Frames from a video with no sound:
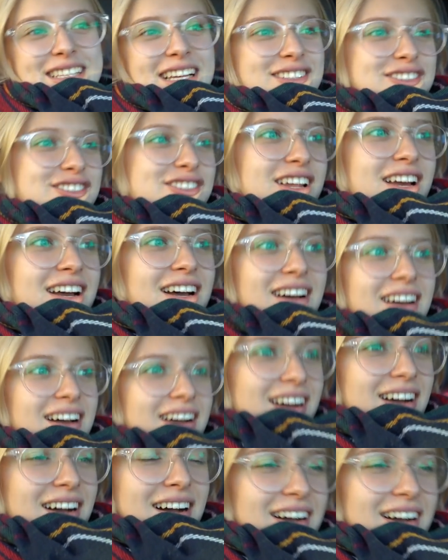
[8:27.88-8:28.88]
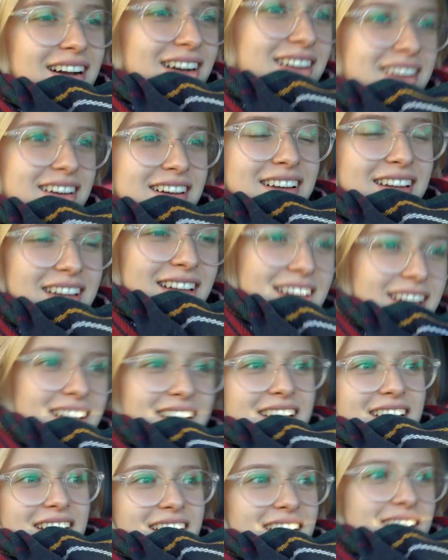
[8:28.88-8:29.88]
zaczyna, a
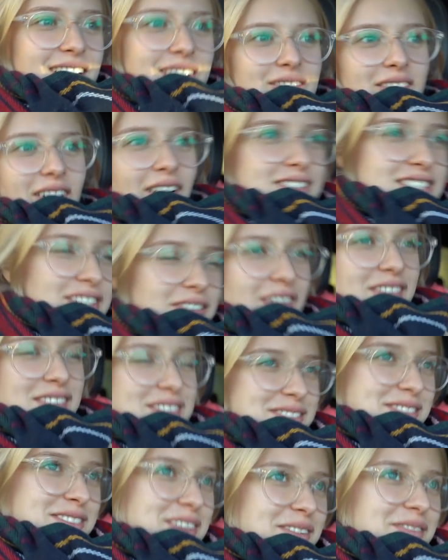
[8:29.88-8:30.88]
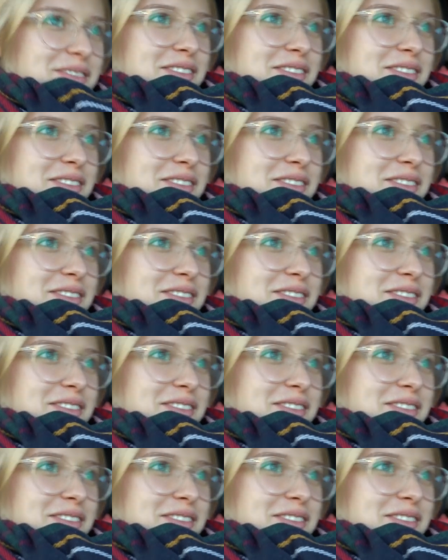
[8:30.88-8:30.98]
Babcia po prostu coś